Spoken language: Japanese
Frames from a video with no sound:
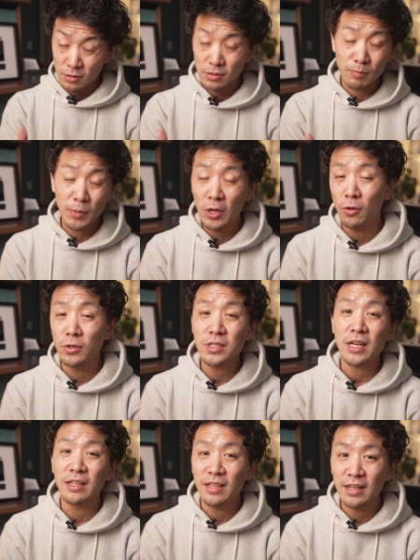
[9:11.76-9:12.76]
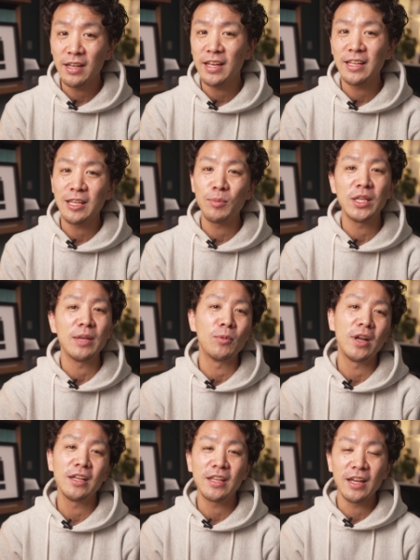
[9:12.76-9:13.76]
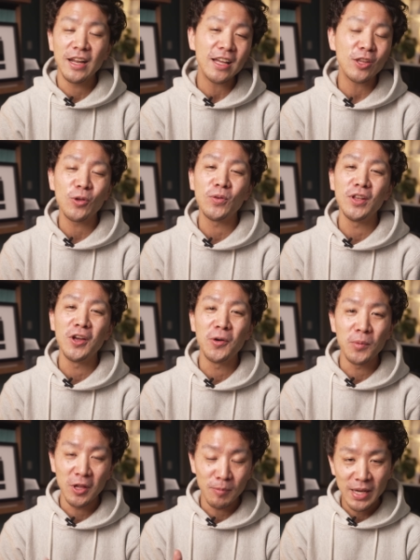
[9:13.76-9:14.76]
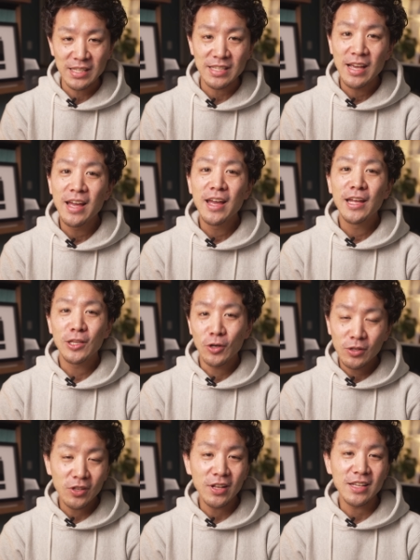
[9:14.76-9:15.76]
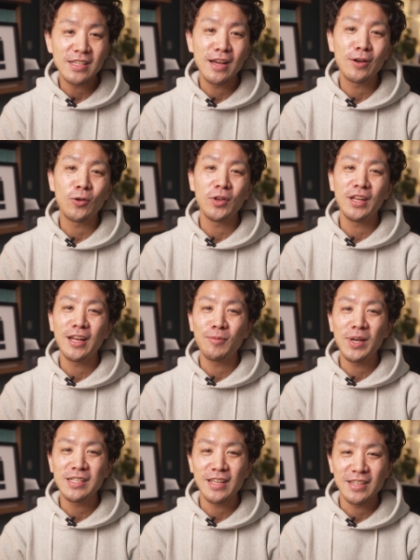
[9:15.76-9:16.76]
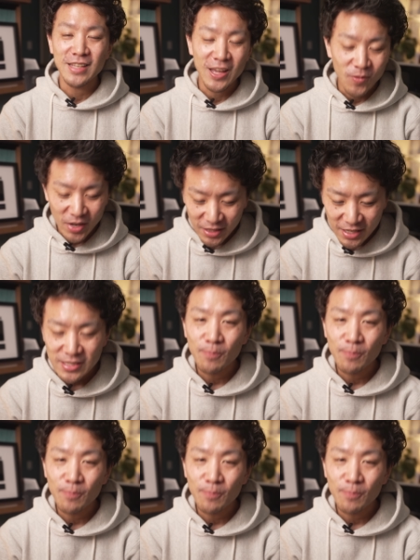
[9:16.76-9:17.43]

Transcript: ミロを使ってね、やってみてもらいたいなというふうに思います。ということで、参考になりましたら幸いで